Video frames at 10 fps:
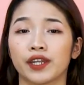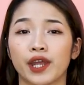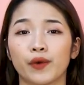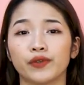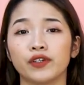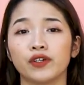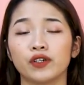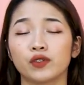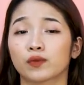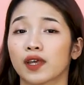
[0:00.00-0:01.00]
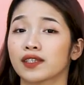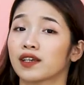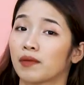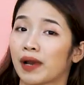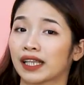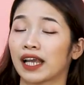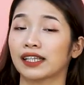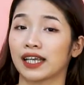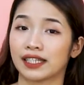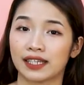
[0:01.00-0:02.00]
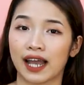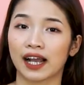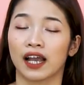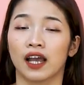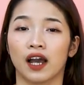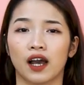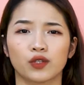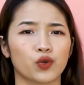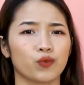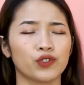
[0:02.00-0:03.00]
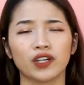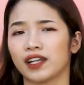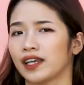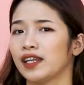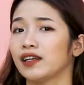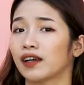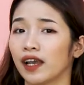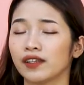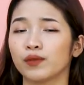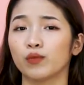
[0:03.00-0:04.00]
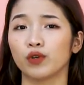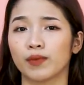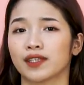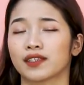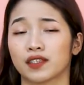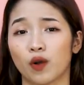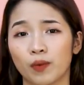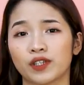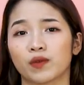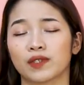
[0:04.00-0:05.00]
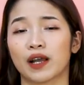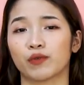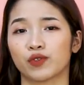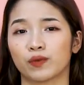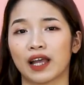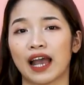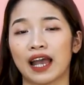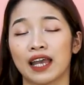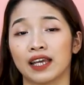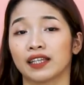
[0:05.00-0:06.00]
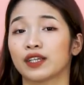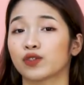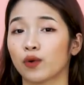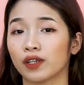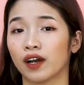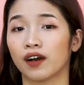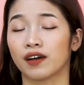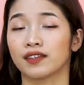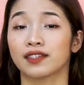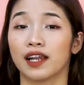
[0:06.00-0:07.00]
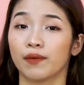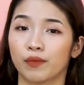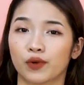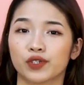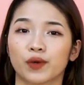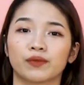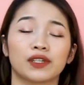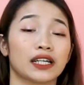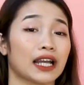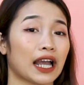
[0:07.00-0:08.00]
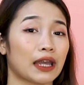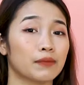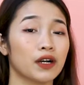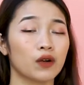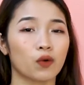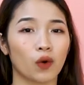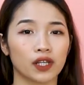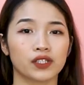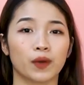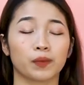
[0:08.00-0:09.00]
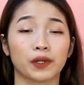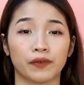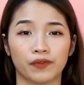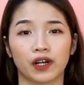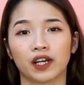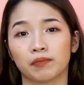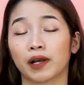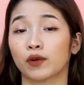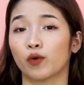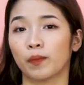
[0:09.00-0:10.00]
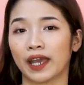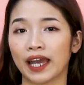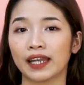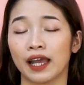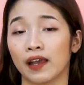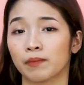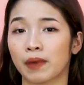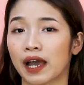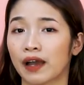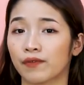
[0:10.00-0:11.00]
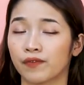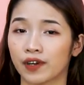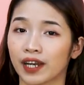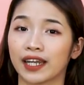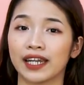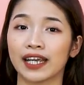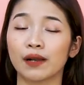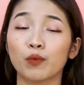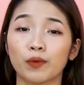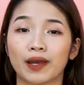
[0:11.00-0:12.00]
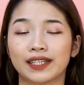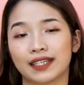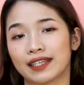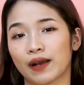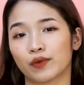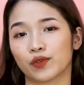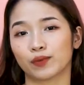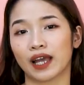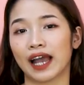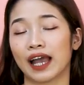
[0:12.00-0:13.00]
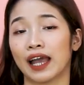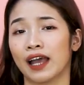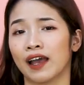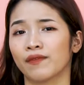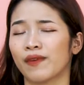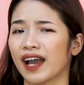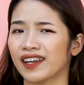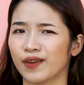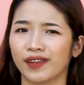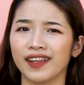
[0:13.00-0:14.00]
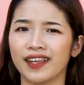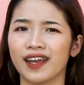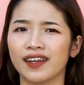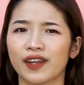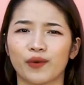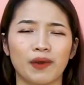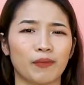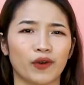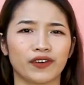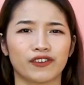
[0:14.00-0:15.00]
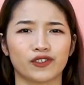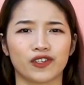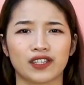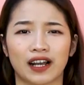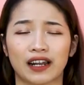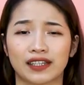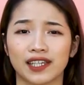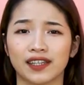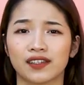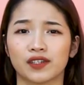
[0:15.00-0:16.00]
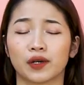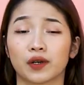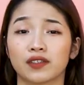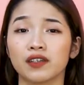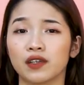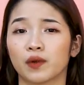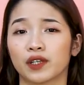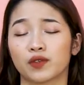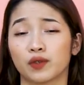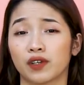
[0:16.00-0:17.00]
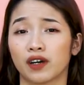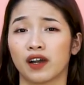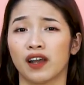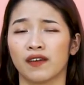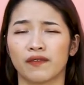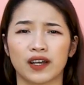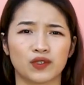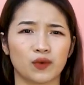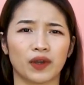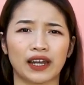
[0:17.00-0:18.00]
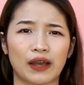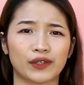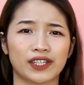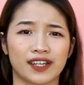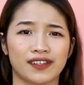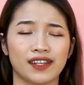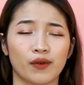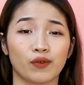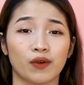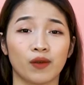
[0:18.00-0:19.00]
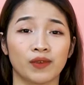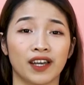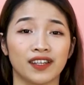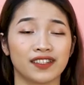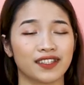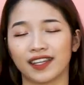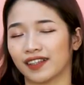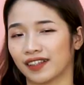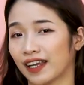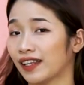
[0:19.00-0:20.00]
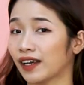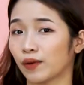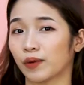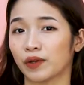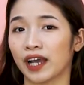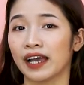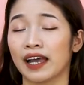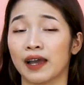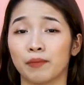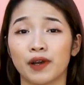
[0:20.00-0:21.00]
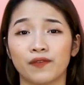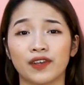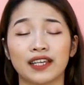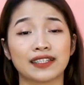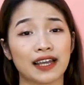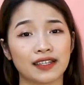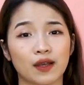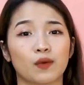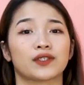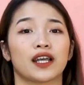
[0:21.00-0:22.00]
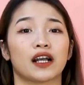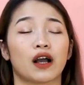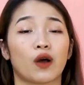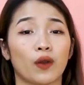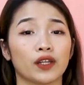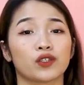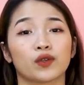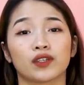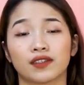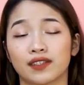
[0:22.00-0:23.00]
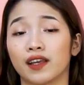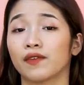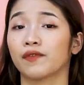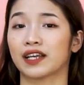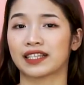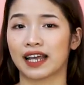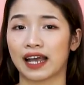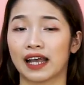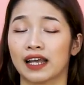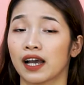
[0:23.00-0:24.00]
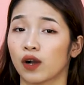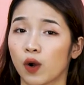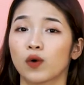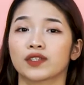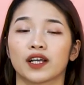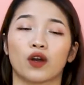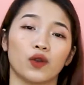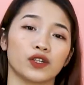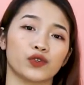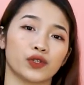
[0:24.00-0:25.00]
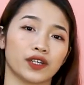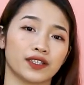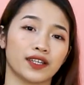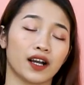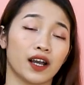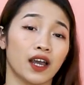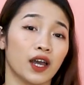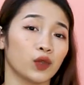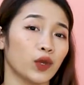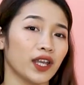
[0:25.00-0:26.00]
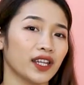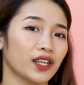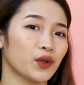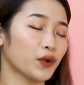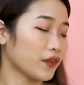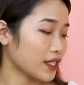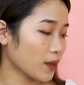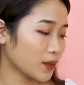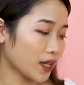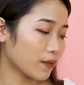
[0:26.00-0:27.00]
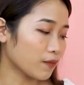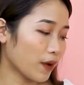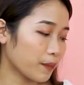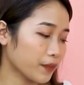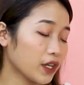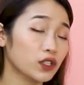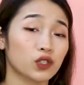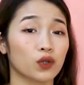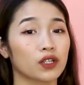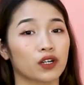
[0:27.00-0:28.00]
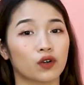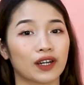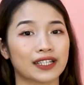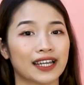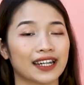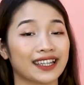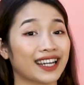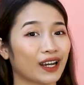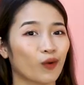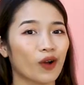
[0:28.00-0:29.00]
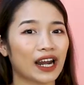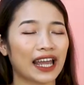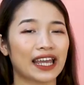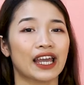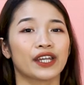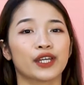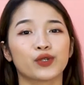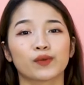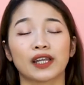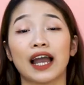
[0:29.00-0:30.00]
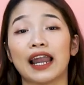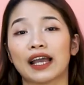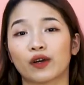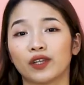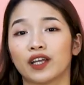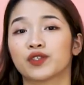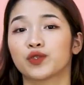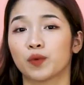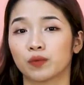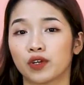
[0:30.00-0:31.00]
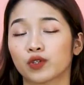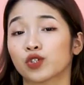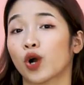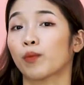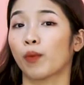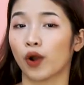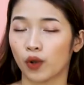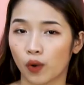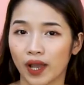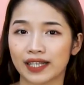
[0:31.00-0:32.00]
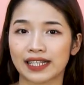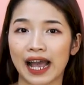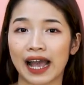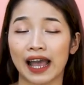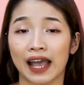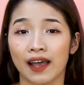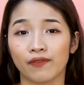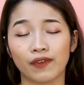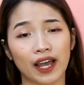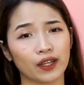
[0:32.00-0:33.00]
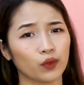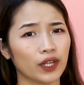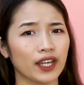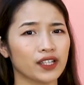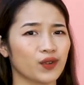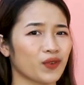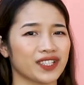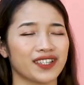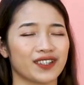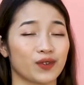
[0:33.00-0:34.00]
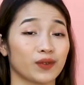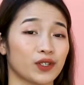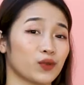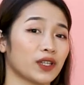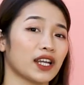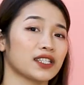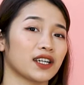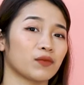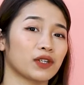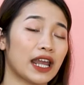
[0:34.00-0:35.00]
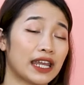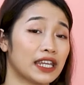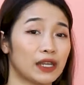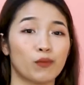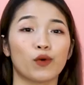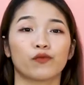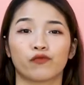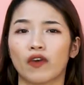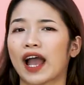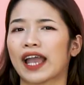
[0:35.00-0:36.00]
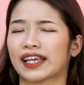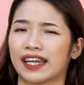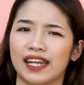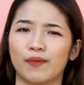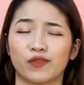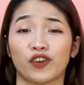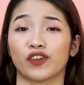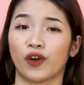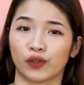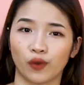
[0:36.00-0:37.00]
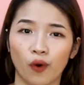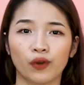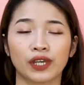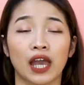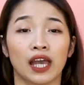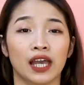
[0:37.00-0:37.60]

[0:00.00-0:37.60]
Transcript: Nếu như chúng ta rửa mặt thay tẩy trang, ờ, chúng chưa lấy đi được hết những bụi bẩn sâu bên trong da của chúng ta thì toner sẽ là một trong những cái bước quan trọng để vừa cân bằng độ pH mà vừa lấy đi các bụi bẩn trên da của chúng ta. Và điều rất nhiên nếu mà mọi người cho rằng là trên thị trường có rất nhiều loại toner và dùng loại nào thì trả như nhau đúng không? Nhưng trên thực tế thì không đâu nhá. Bởi vì da dầu sẽ có loại loại toner riêng và da khô sẽ có loại toner riêng. Tuy nhiên thì đối với dòng sản phẩm nước toner collagen đến từ Hàn Quốc này thì chúng ta lại có thể dùng được cho mọi loại da. Và tuy nhiên trong quá trình sử dụng thì chúng ta chỉ cần để ý một vài cái điểm nhỏ nhỏ thôi.